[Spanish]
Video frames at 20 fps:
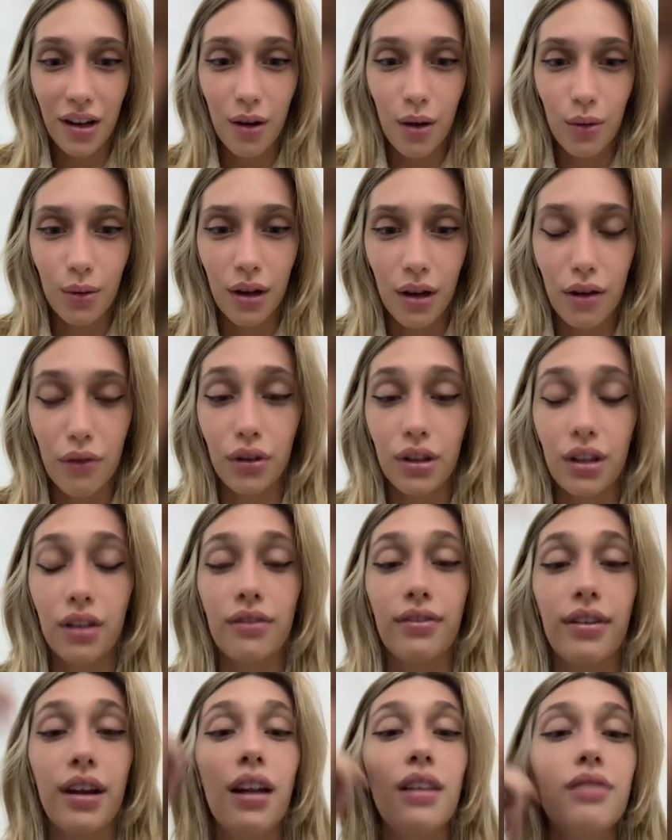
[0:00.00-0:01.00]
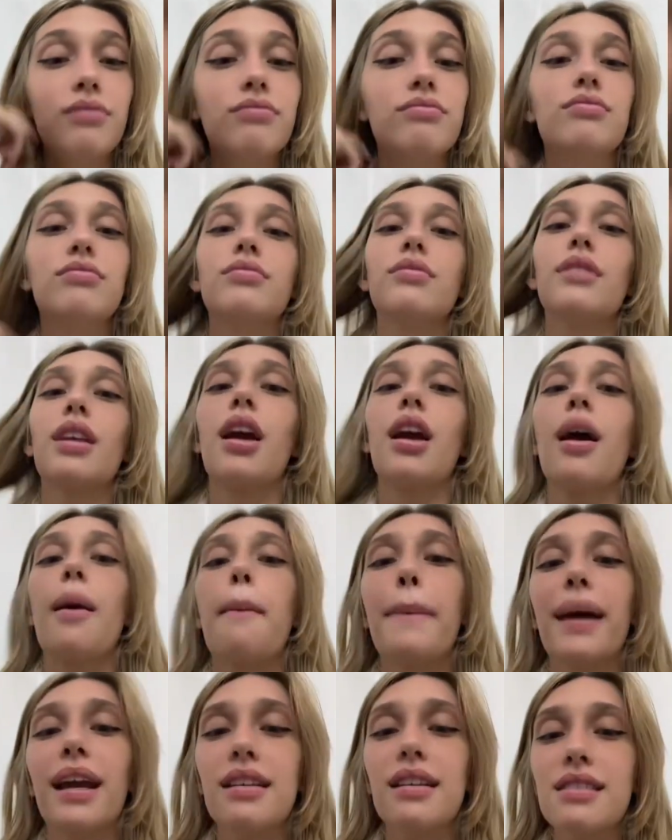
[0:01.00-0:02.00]
fiel o alguna vez fuiste infiel?
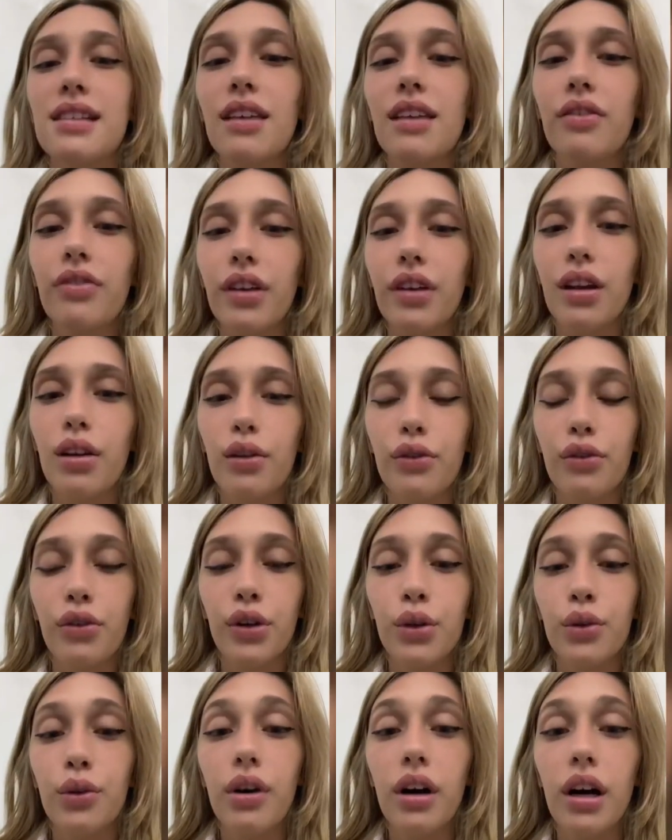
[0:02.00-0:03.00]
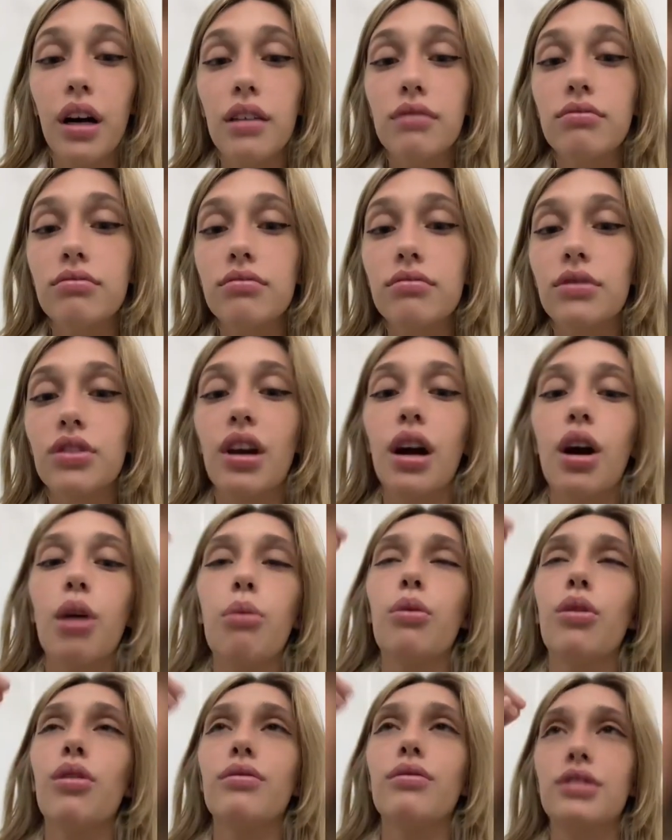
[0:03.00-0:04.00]
Per se infiel no fui nunca. O sea,
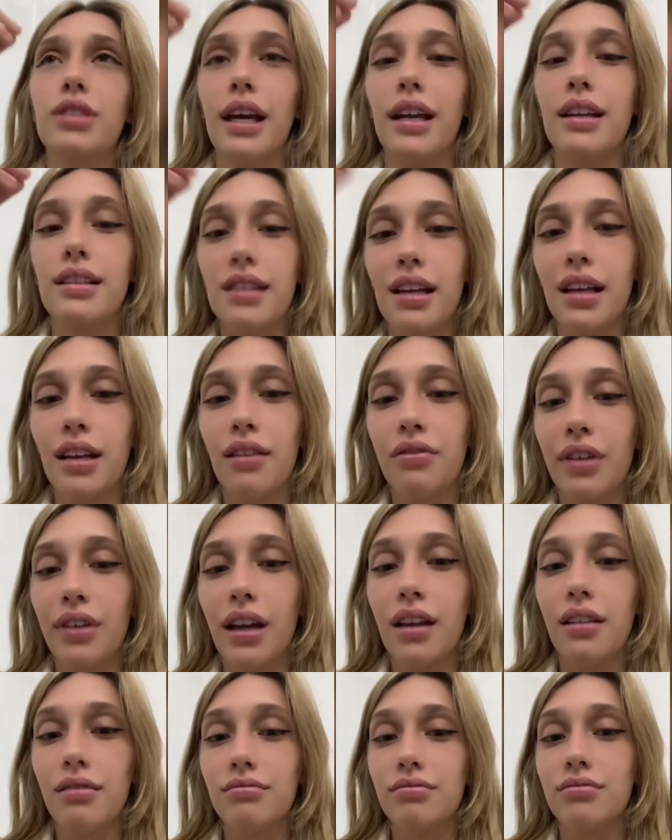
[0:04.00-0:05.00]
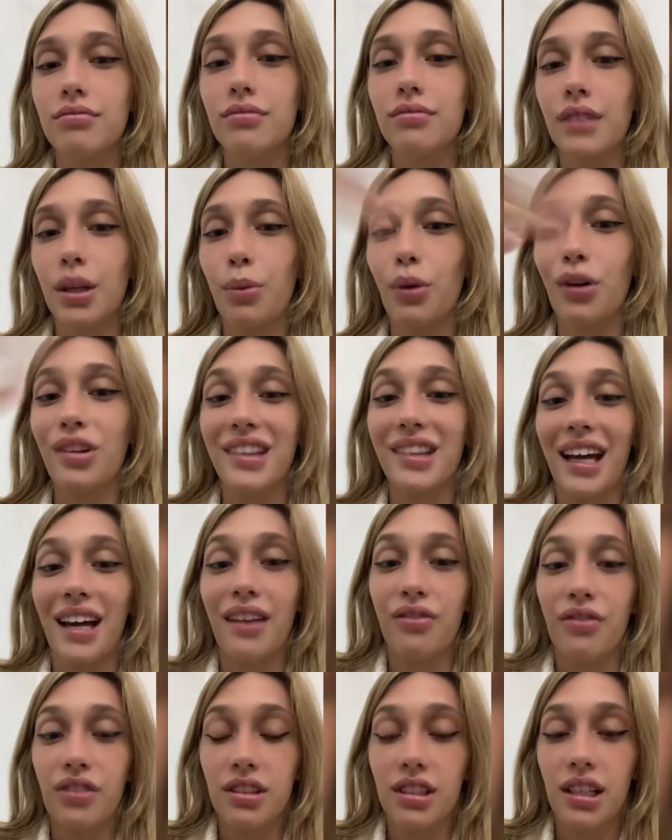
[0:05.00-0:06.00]
como ser, ser infiel, tipo
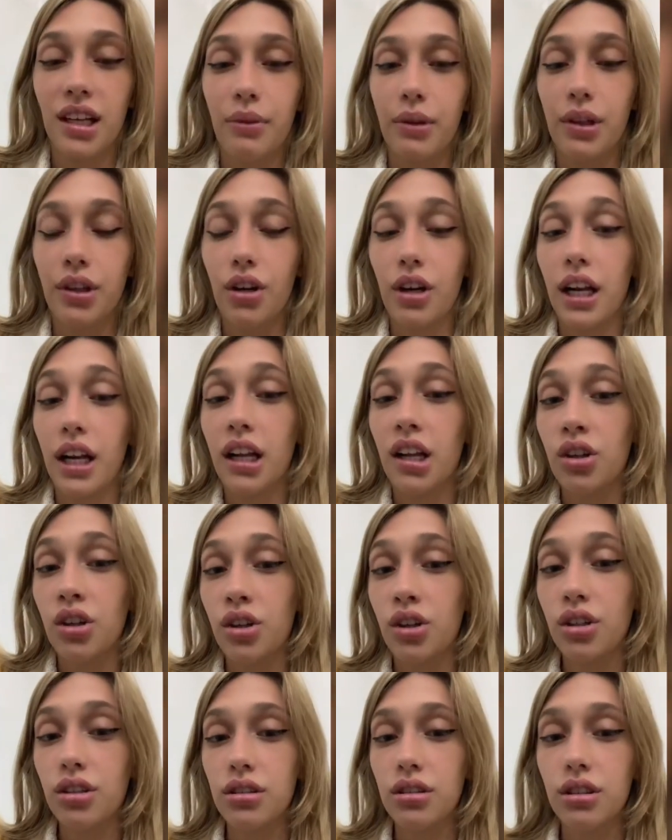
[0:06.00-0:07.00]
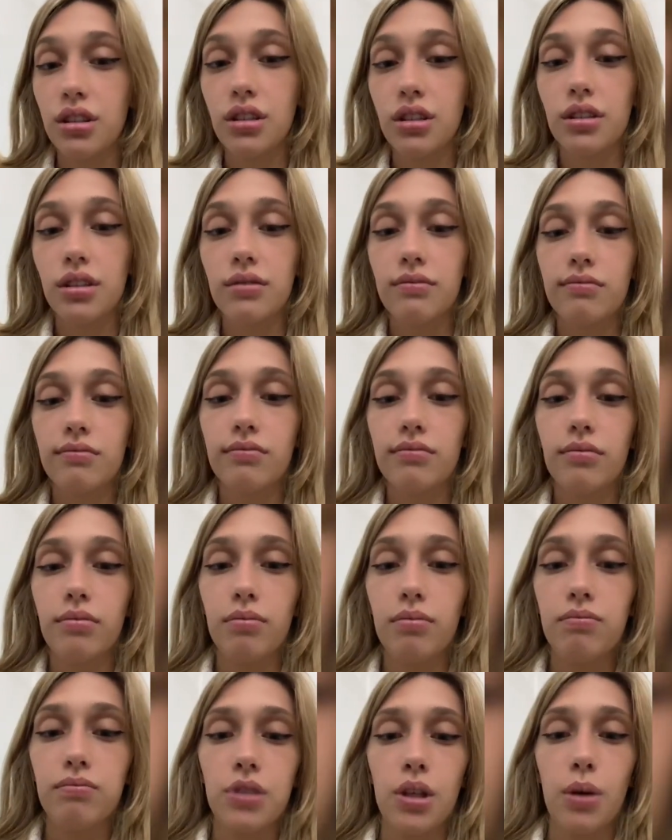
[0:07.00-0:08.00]
estar físicamente con alguien, no.
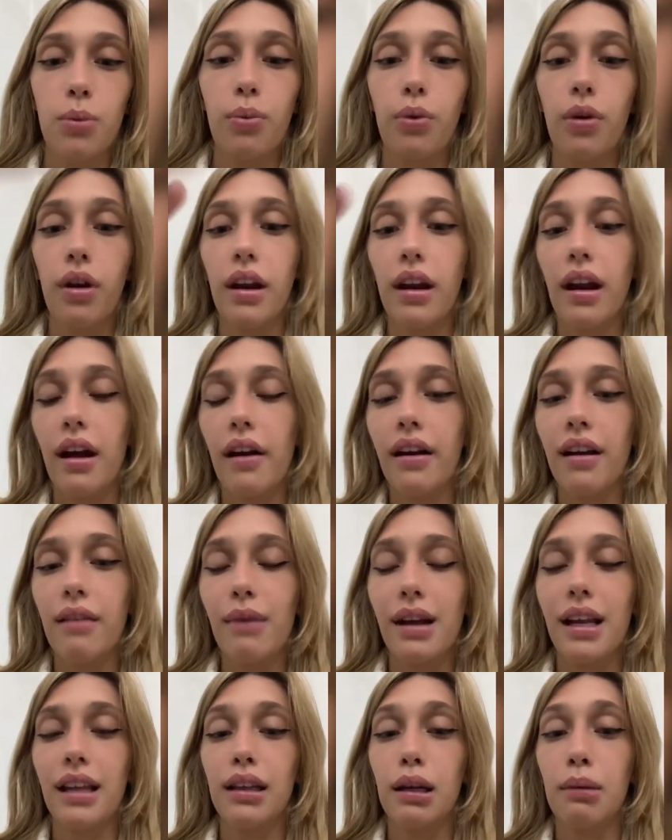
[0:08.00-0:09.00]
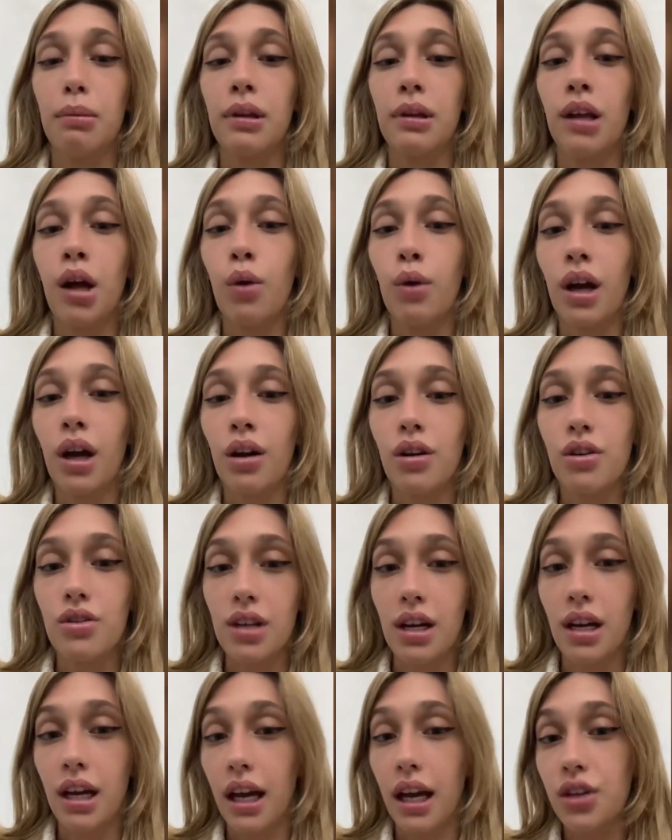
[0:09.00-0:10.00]
Se pueden haber malinterpretado algunas
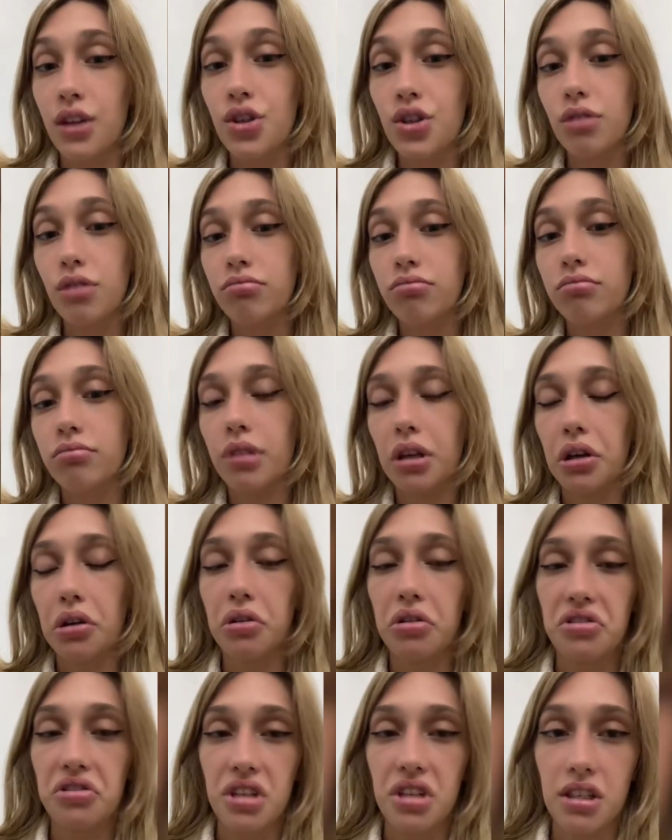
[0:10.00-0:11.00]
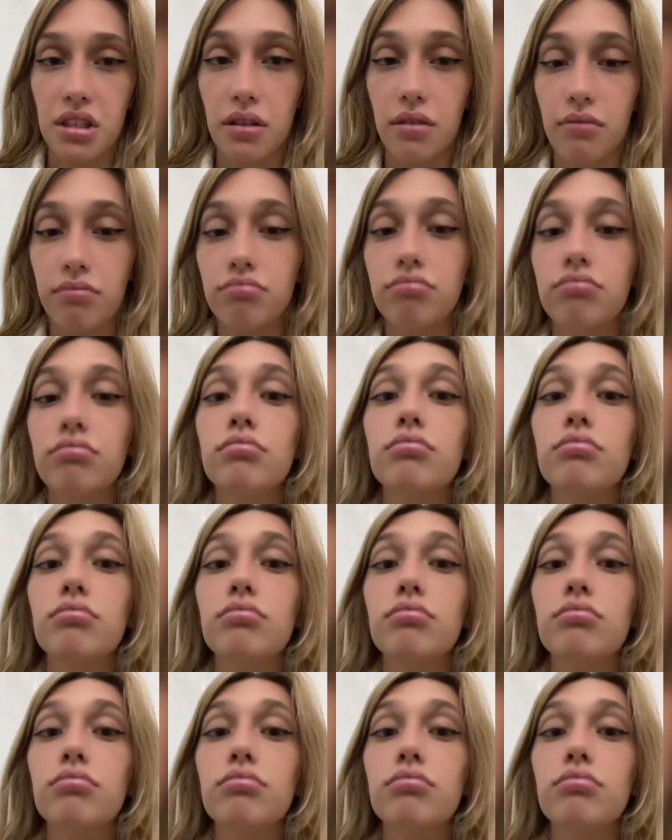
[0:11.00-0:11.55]
cosas que he hecho, pero no sé si